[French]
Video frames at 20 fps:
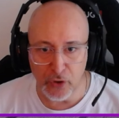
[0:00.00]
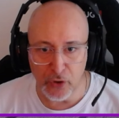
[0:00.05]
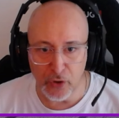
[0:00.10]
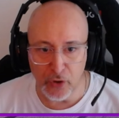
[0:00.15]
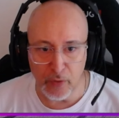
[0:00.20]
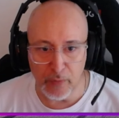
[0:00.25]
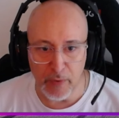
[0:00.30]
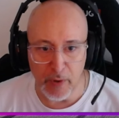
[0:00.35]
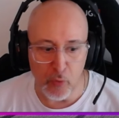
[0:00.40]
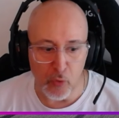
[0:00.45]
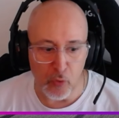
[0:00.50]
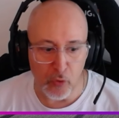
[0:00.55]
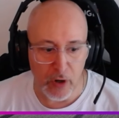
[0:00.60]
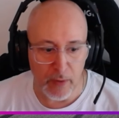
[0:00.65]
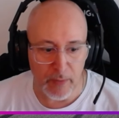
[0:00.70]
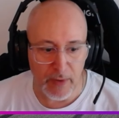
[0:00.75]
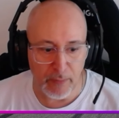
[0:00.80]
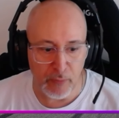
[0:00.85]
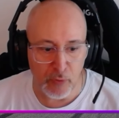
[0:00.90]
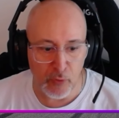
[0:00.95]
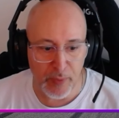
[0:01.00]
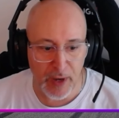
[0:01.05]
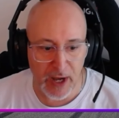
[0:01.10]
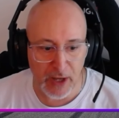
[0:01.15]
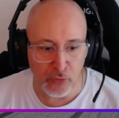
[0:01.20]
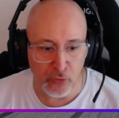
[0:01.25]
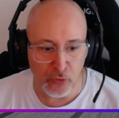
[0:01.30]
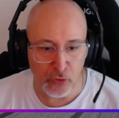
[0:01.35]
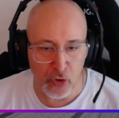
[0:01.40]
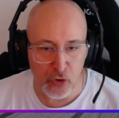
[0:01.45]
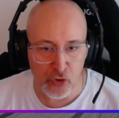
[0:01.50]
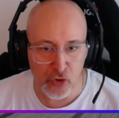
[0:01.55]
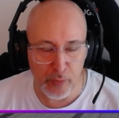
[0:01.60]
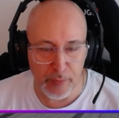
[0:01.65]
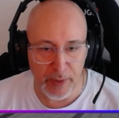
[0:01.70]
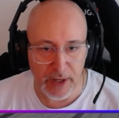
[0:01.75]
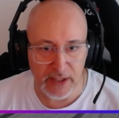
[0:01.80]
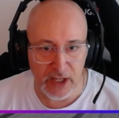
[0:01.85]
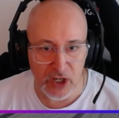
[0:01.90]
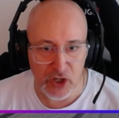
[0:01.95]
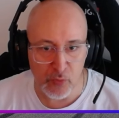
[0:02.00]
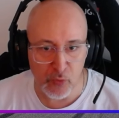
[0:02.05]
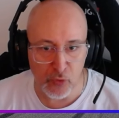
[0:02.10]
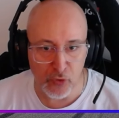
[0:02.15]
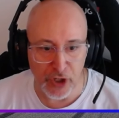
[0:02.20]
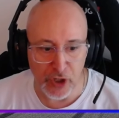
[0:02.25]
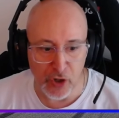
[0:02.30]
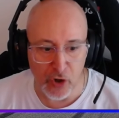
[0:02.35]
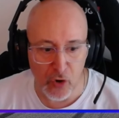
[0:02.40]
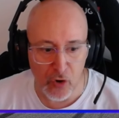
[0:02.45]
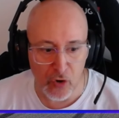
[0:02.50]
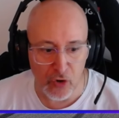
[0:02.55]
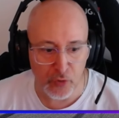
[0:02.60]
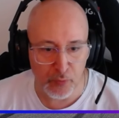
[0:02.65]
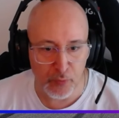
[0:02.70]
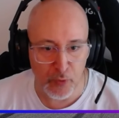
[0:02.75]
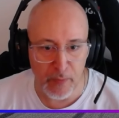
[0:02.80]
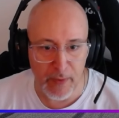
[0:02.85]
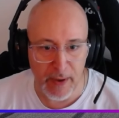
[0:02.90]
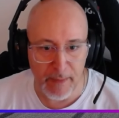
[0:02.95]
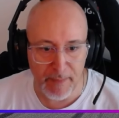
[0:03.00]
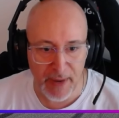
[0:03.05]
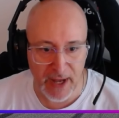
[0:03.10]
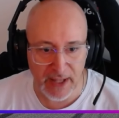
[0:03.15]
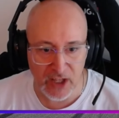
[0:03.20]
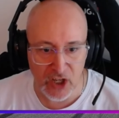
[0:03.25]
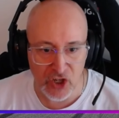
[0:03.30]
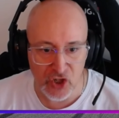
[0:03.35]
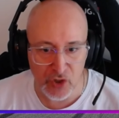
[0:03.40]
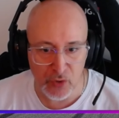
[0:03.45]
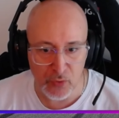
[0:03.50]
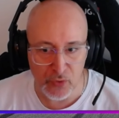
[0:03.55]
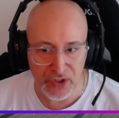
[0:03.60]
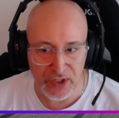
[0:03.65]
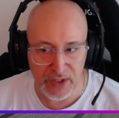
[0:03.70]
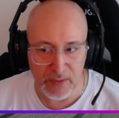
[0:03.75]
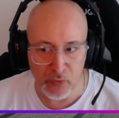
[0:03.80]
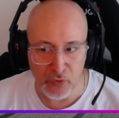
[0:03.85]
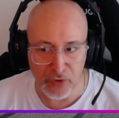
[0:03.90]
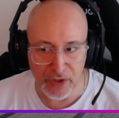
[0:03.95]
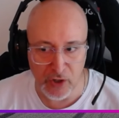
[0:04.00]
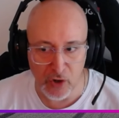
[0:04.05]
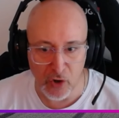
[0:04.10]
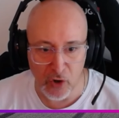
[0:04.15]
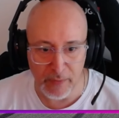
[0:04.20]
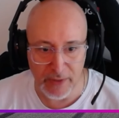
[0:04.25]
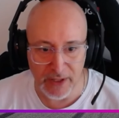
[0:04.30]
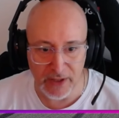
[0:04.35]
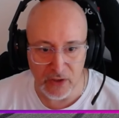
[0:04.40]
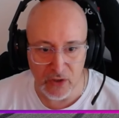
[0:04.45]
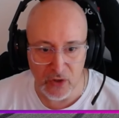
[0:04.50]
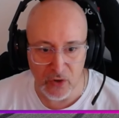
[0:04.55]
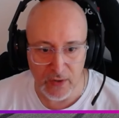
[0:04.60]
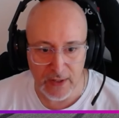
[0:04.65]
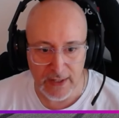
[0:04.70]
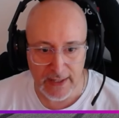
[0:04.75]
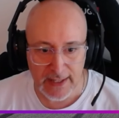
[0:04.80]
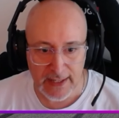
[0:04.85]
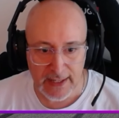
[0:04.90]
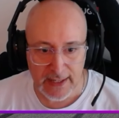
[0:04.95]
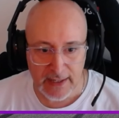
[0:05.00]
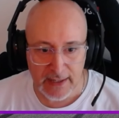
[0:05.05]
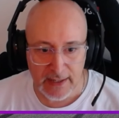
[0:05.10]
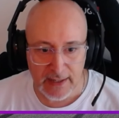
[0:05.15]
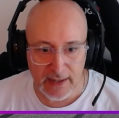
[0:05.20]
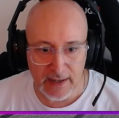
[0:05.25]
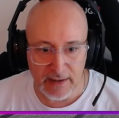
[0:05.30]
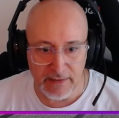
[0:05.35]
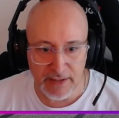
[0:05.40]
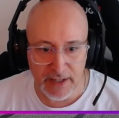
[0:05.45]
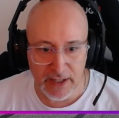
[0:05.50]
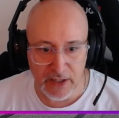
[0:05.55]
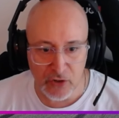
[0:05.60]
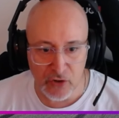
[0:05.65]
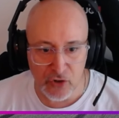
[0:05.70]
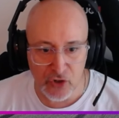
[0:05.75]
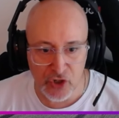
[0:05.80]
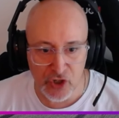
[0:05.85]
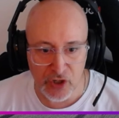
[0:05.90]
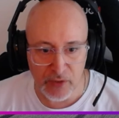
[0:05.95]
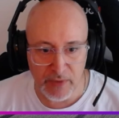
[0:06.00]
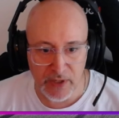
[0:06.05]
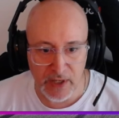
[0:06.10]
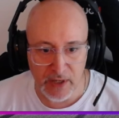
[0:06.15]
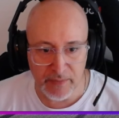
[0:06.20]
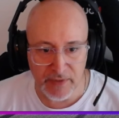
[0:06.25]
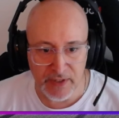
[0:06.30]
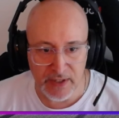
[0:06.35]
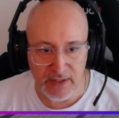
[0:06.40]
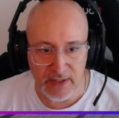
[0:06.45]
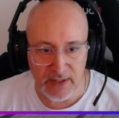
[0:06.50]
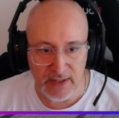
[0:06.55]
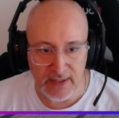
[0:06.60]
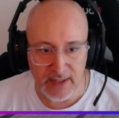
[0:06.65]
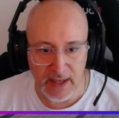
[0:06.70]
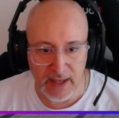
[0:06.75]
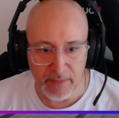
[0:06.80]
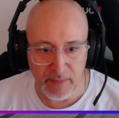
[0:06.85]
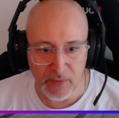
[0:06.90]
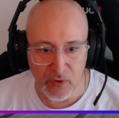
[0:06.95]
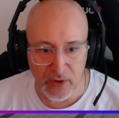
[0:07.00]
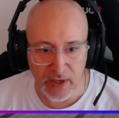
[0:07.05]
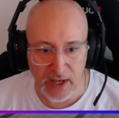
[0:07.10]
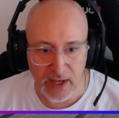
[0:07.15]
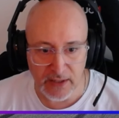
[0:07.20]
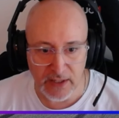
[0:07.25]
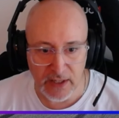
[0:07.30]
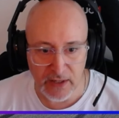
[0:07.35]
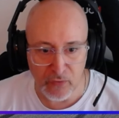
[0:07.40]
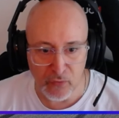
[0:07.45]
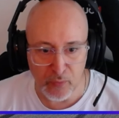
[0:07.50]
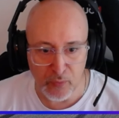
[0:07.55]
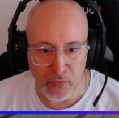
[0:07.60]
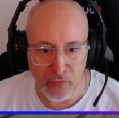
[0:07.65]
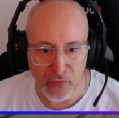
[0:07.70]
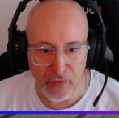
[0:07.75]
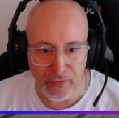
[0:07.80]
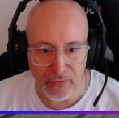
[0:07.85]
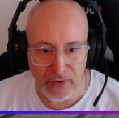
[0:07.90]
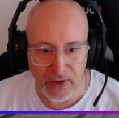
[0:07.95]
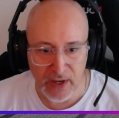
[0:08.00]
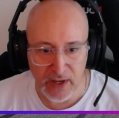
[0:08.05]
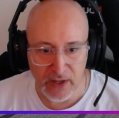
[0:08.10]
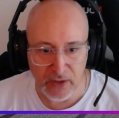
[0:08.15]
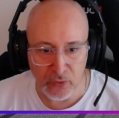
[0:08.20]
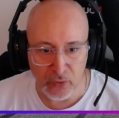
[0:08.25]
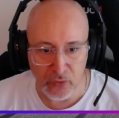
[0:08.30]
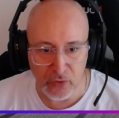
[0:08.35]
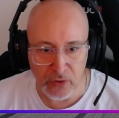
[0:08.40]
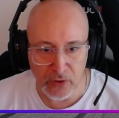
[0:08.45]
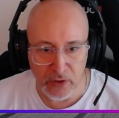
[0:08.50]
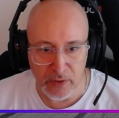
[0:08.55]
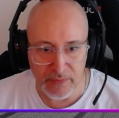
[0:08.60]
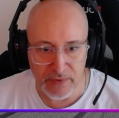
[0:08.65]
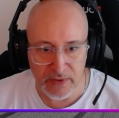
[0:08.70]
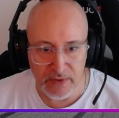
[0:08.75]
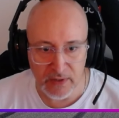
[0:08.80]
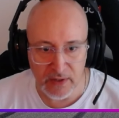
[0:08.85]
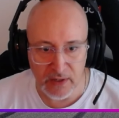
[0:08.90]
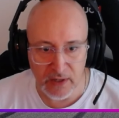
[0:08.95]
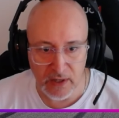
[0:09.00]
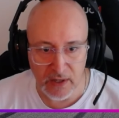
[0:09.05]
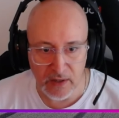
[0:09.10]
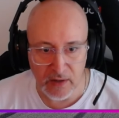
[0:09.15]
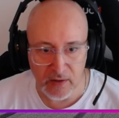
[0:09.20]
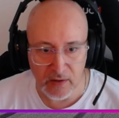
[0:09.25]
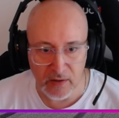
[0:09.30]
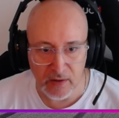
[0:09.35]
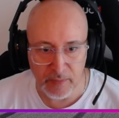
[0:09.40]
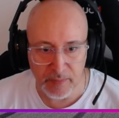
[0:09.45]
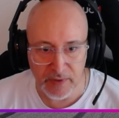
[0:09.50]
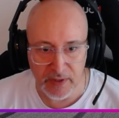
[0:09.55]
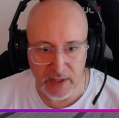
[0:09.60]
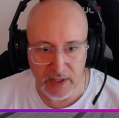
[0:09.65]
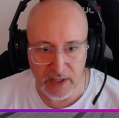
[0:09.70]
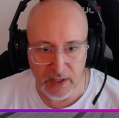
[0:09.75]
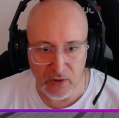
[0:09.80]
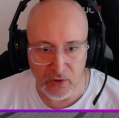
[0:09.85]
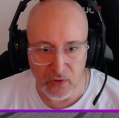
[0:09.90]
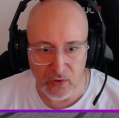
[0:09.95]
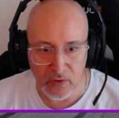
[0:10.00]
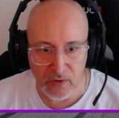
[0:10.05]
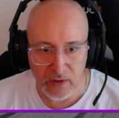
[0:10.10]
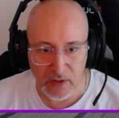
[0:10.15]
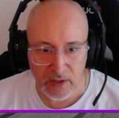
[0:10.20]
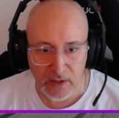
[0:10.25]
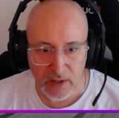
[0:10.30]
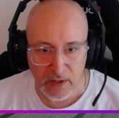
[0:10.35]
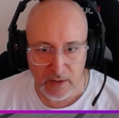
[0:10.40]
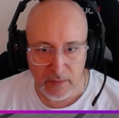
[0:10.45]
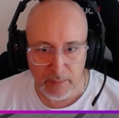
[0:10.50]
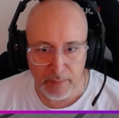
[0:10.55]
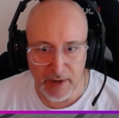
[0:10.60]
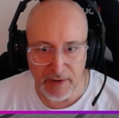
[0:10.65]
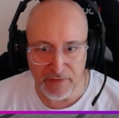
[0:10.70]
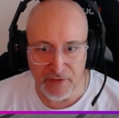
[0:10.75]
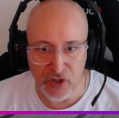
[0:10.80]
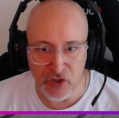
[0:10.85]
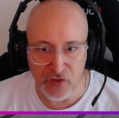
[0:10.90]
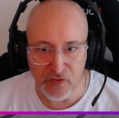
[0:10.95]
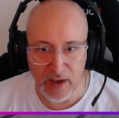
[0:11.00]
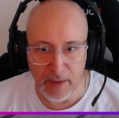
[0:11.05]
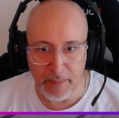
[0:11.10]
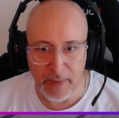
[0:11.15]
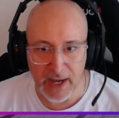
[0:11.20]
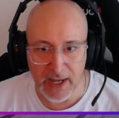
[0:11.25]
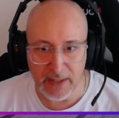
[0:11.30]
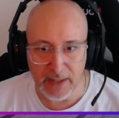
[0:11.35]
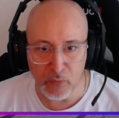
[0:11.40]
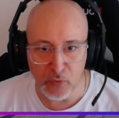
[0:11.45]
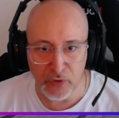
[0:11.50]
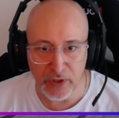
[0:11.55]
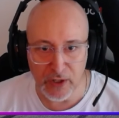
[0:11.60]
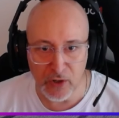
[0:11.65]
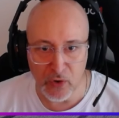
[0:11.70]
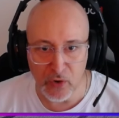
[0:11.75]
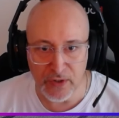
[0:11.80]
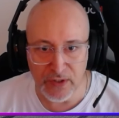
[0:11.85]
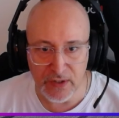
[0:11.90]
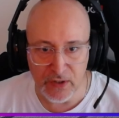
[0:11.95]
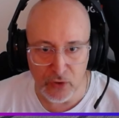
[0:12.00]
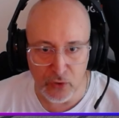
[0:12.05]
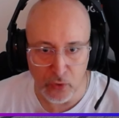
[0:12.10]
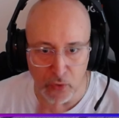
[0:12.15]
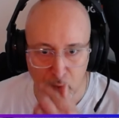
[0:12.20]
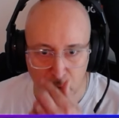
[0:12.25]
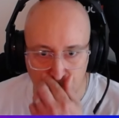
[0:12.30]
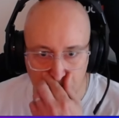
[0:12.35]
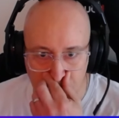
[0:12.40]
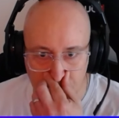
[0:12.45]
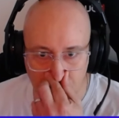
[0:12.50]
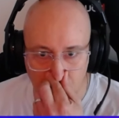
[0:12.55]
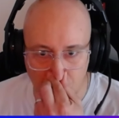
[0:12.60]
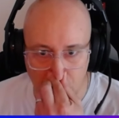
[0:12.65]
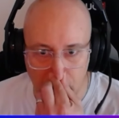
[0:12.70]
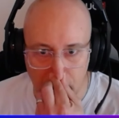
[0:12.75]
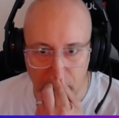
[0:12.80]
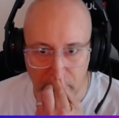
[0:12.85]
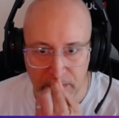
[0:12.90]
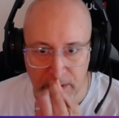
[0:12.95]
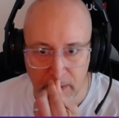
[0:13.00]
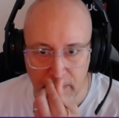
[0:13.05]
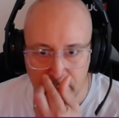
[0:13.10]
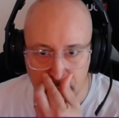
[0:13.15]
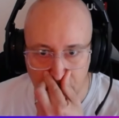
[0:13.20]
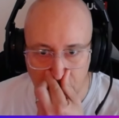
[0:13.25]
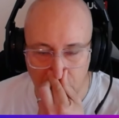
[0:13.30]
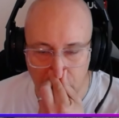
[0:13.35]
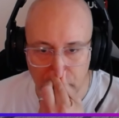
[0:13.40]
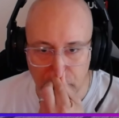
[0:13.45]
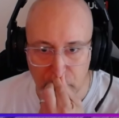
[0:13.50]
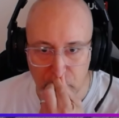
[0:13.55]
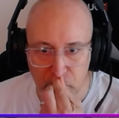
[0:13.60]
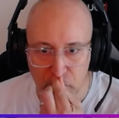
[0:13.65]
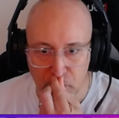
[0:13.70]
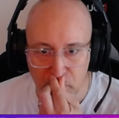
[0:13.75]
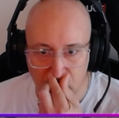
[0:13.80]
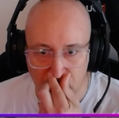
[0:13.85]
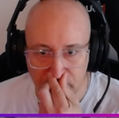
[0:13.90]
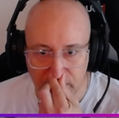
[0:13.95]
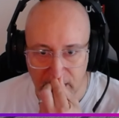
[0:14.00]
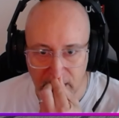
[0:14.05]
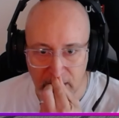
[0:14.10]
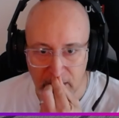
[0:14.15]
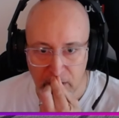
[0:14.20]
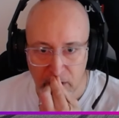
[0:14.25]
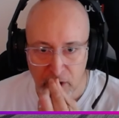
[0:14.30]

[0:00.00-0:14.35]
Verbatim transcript: euh, mais bon, comme la plupart du temps, je partage mon écran. Je peux même partager aussi mon écran maintenant avec, euh, j'ai mis un petit système. Regardez, vous pouvez faire un truc comme ça, hop, écran. Paf, je fais apparaître mon écran ici sur le côté pour commenter en même temps ce que je suis en train